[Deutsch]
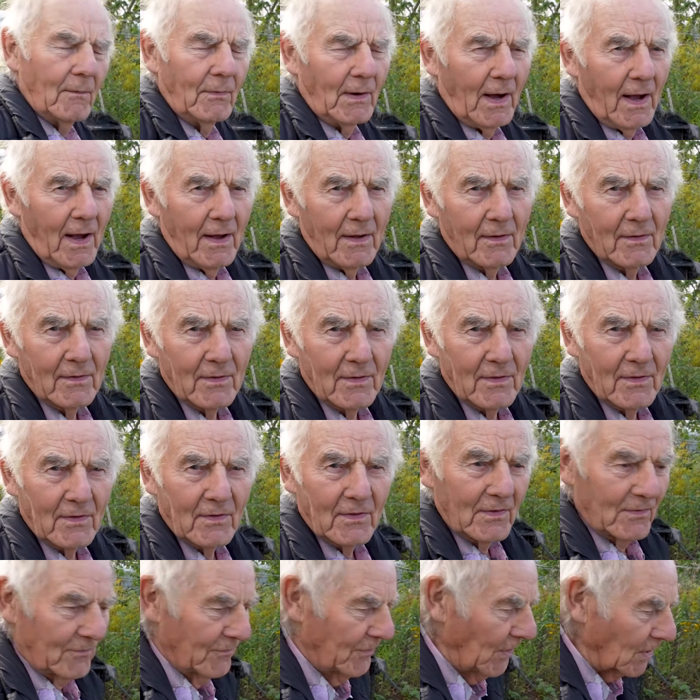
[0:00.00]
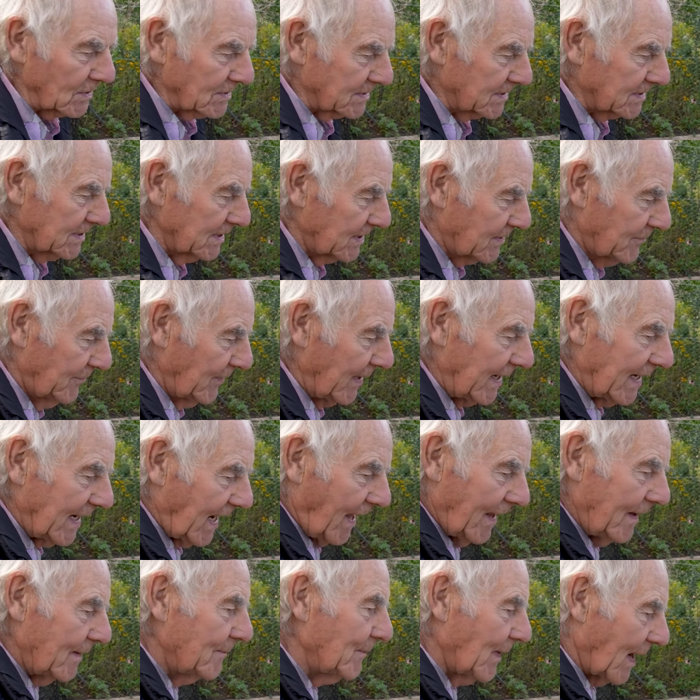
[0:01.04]
aber wirkt sich
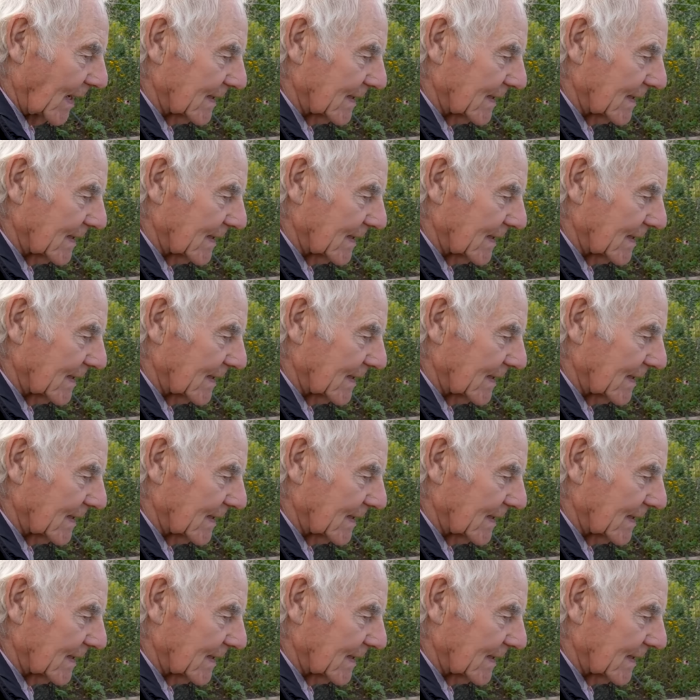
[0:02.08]
weder im